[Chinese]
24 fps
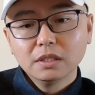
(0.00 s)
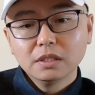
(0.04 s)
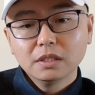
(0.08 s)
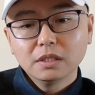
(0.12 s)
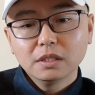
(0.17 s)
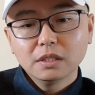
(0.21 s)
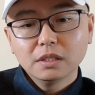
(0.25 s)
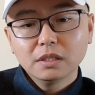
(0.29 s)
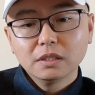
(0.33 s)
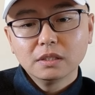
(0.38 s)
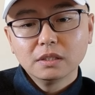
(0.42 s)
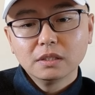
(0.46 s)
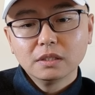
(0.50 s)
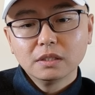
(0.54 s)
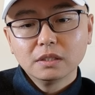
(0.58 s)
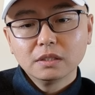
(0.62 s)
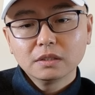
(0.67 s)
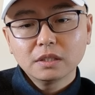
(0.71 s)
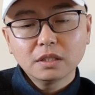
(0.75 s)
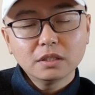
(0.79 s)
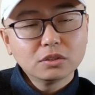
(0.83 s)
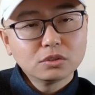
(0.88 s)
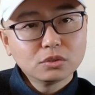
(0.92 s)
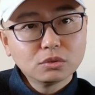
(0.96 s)
啊，
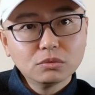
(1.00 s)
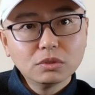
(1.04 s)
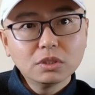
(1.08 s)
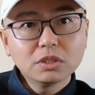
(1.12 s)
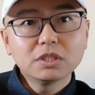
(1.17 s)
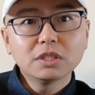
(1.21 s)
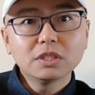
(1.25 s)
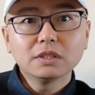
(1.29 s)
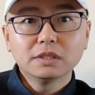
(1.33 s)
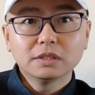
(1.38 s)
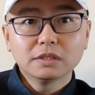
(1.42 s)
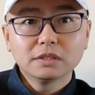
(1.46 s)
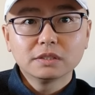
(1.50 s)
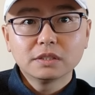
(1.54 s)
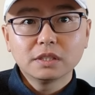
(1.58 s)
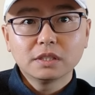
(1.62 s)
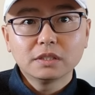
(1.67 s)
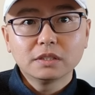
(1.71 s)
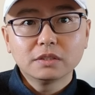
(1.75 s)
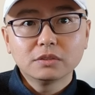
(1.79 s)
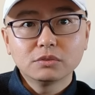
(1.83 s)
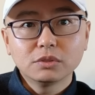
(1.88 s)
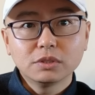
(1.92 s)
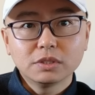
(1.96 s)
它的综合性能是现
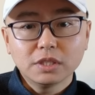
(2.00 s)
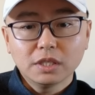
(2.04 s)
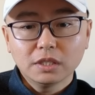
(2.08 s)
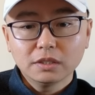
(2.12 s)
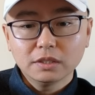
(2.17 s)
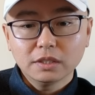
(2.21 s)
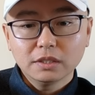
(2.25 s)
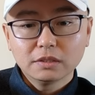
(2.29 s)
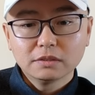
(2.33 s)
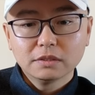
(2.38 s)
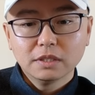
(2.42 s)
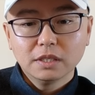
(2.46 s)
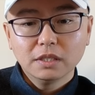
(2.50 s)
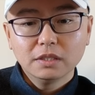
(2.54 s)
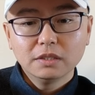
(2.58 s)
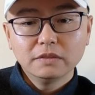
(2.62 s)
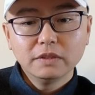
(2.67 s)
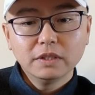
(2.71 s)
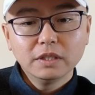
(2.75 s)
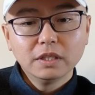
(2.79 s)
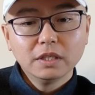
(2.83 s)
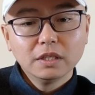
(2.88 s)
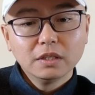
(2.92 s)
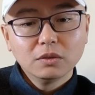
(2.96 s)
在是最强的。
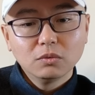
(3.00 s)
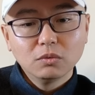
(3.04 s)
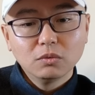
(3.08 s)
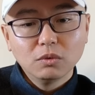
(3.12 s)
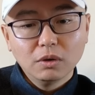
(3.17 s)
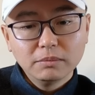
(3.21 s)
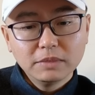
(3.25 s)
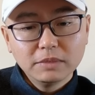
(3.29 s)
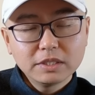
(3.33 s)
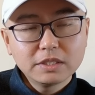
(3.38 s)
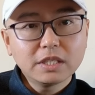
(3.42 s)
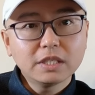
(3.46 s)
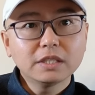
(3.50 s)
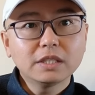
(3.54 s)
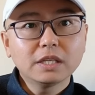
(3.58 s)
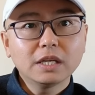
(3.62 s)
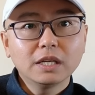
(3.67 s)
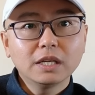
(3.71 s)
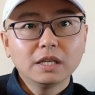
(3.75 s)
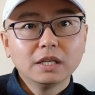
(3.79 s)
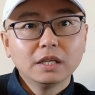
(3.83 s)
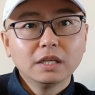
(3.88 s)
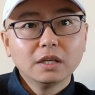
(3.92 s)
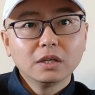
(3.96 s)
因为我们现
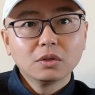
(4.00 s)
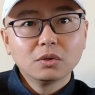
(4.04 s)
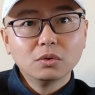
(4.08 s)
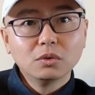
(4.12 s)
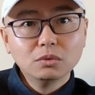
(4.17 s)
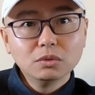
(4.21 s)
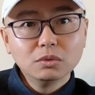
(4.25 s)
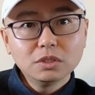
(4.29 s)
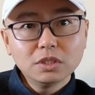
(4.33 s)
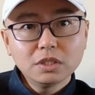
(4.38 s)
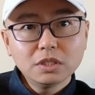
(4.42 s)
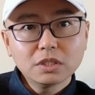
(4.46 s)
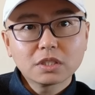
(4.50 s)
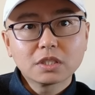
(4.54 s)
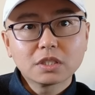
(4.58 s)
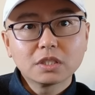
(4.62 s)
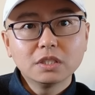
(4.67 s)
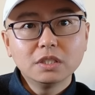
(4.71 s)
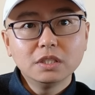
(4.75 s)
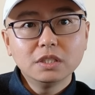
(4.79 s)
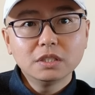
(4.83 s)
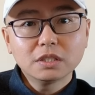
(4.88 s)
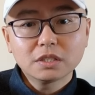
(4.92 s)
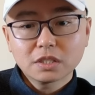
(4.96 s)
在攻击
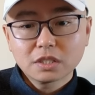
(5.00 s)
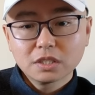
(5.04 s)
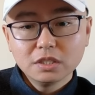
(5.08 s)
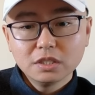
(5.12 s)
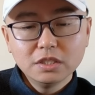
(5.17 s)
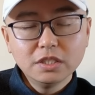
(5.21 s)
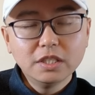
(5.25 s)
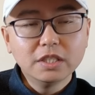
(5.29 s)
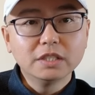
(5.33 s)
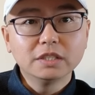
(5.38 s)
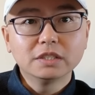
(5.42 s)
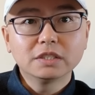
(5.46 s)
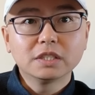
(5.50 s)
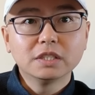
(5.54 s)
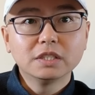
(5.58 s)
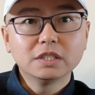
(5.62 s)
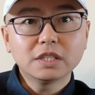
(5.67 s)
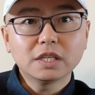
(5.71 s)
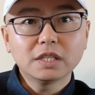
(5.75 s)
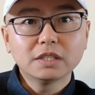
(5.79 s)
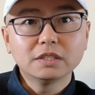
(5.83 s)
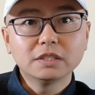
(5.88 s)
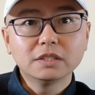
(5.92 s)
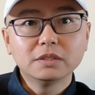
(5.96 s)
十一是隐身
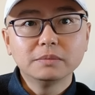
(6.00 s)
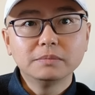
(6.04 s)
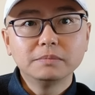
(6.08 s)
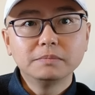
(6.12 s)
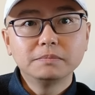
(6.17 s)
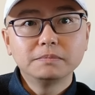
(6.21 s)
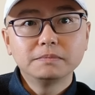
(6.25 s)
战机，